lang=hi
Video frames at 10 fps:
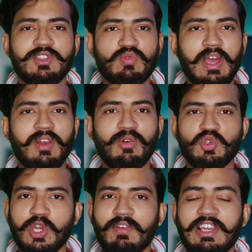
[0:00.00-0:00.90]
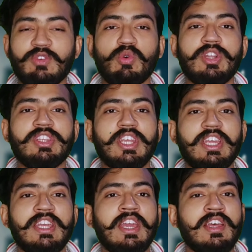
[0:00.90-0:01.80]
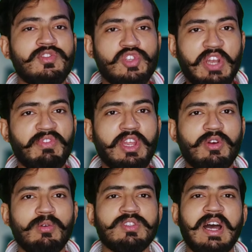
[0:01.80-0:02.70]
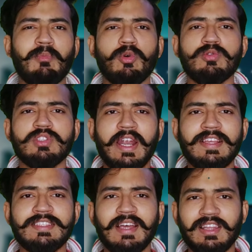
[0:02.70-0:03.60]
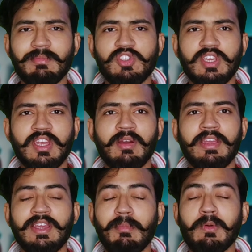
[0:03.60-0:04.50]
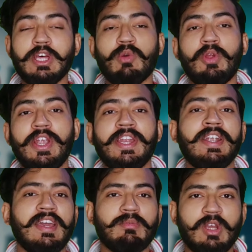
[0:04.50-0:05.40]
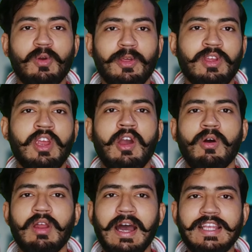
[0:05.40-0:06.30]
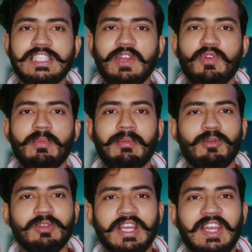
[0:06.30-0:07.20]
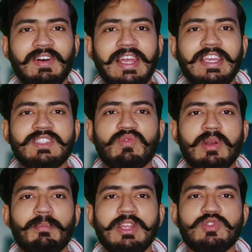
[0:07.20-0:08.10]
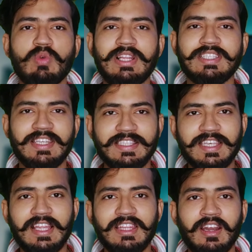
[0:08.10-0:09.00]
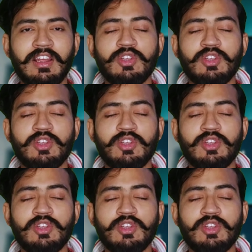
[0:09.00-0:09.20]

प्लस ट्वेल्व लॉन्च होने वाली है ट्वेंटी थ्री जनवरी को शाम को साढ़े सात बजे ये मैं बता रहा हूँ इंडियन टाइम के अकॉर्डिंग और आज की वीडियो में हम लोग देखने वाले हैं कि इस वन प्लस ट्वेल्व सीरीज के अंदर